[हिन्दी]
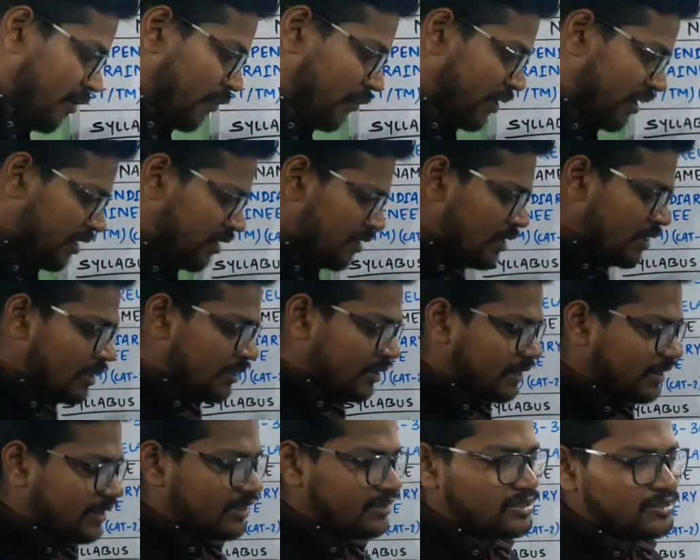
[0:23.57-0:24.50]
रहा होगा
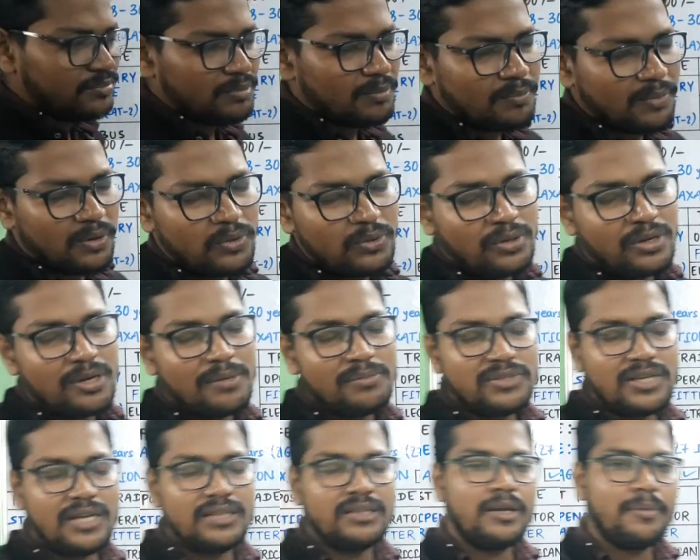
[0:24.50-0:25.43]
देखिए इसमें बहुत कम
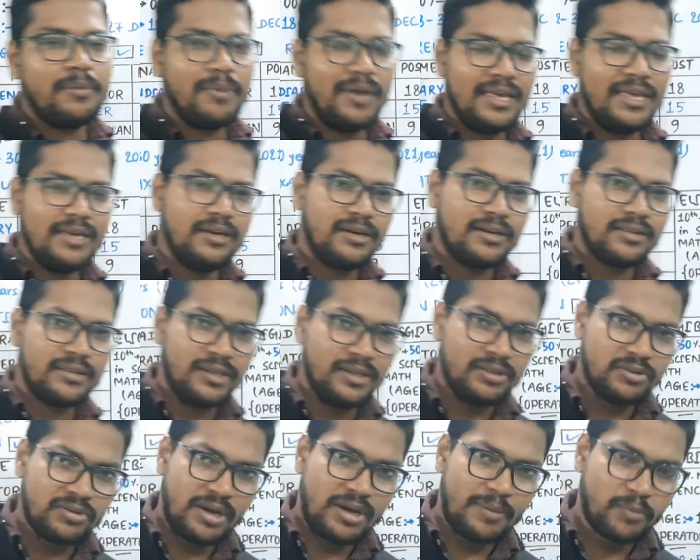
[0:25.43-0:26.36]
छात्र अप्लाई करते
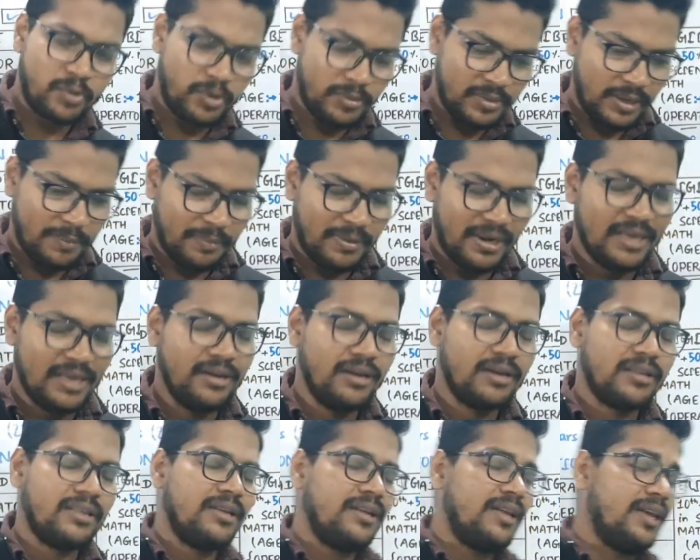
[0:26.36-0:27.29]
हैं तो आपको भी अप्लाई
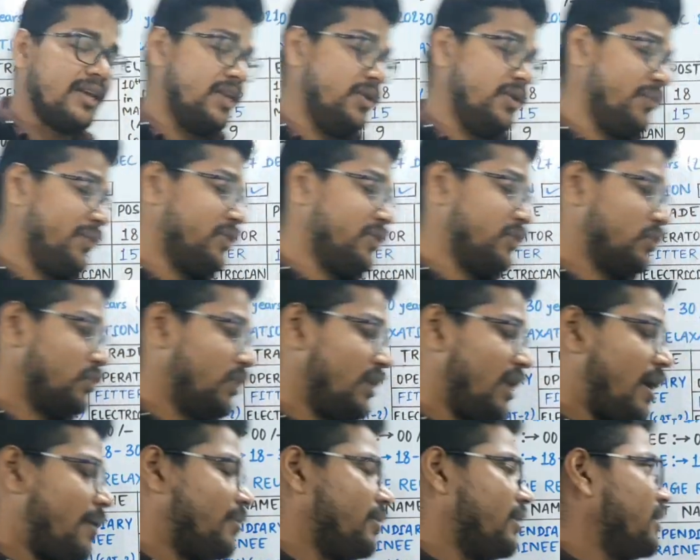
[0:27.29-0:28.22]
कर देना है क्योंकि दोस्तों
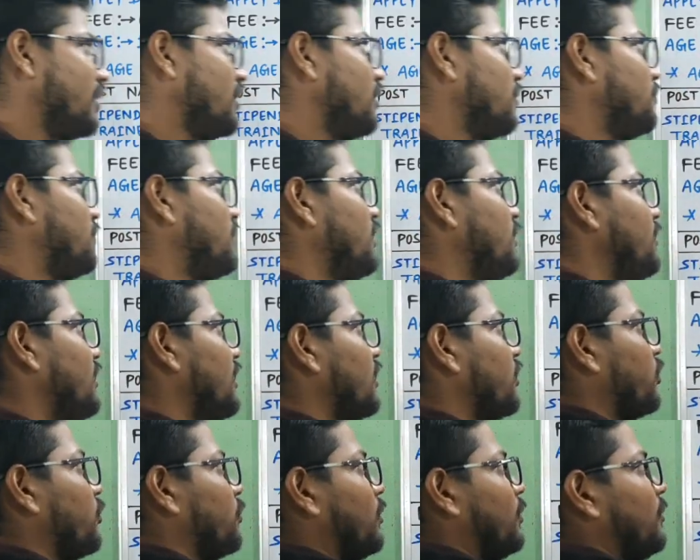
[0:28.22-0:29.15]
यहाँ पर देखिए फी
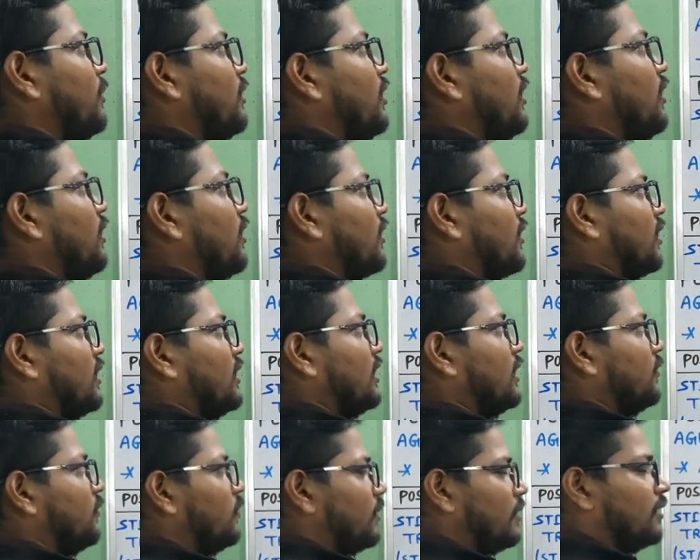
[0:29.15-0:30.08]
एक रुपये भी नहीं लग रहा है
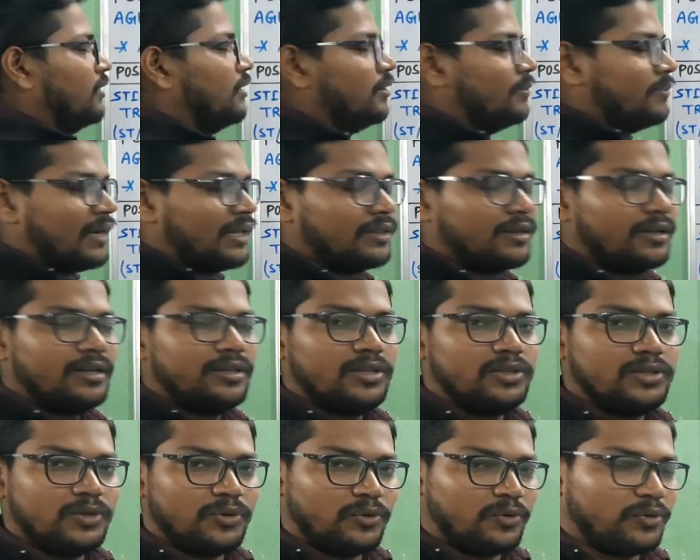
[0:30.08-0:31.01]
यानी फी की बात करें तो
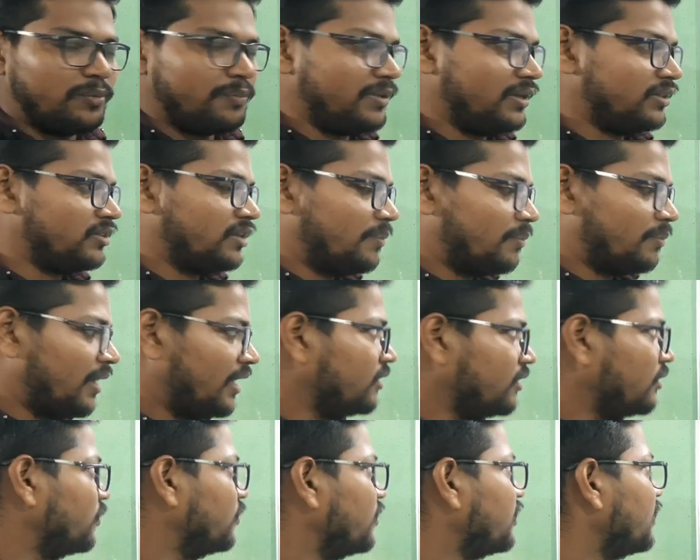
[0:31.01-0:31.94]
जीरो रुपये तो अप्लाई
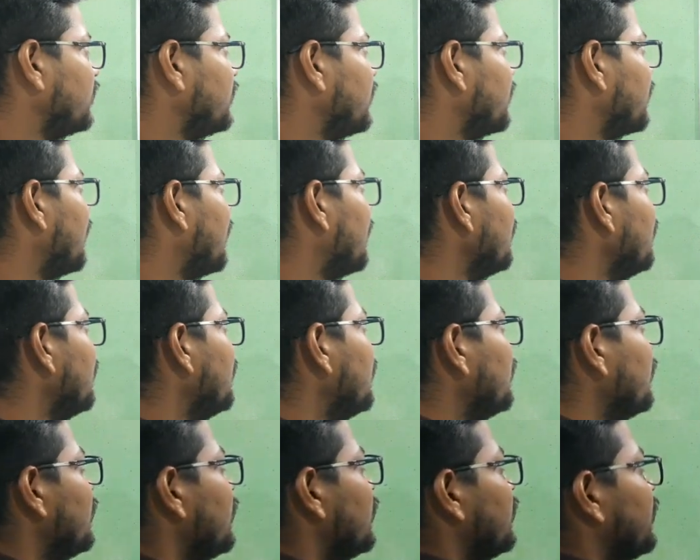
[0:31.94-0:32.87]
जरूर कीजिएगा
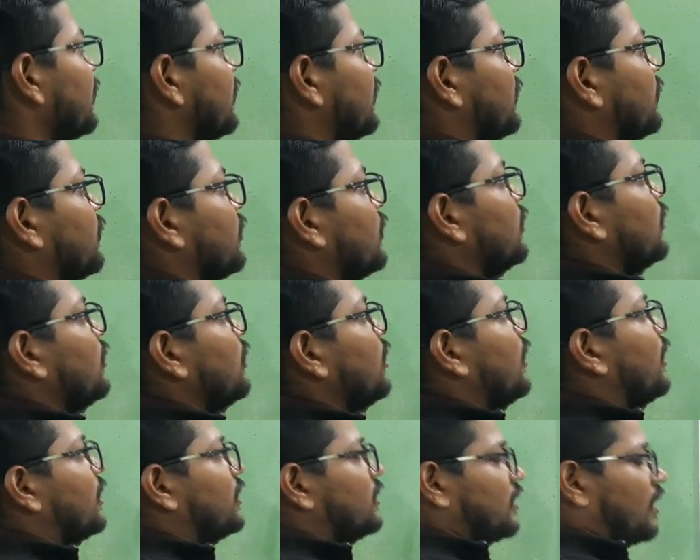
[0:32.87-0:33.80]

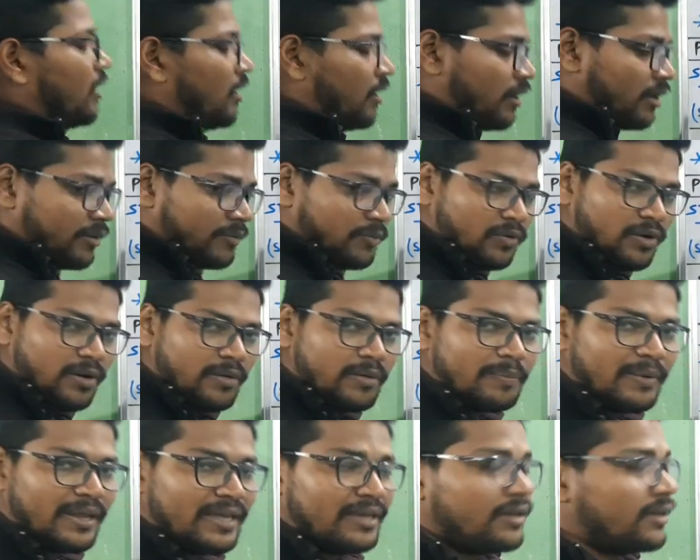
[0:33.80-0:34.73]
देखिए अगर फॉर्म
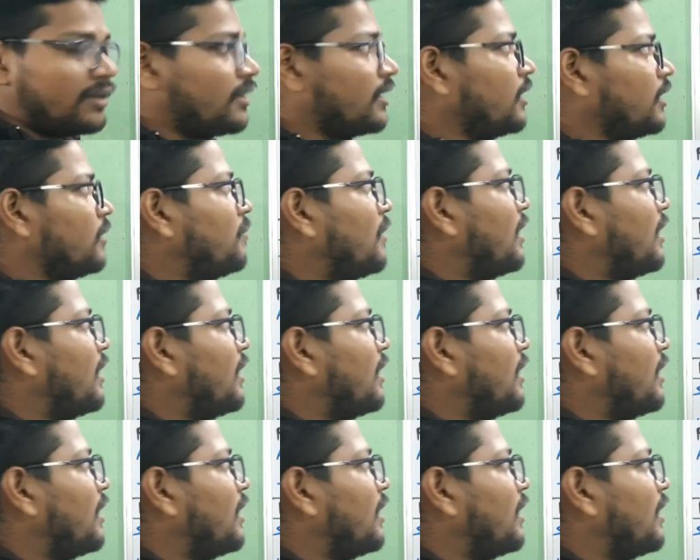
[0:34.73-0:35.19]
अप्लाई करने की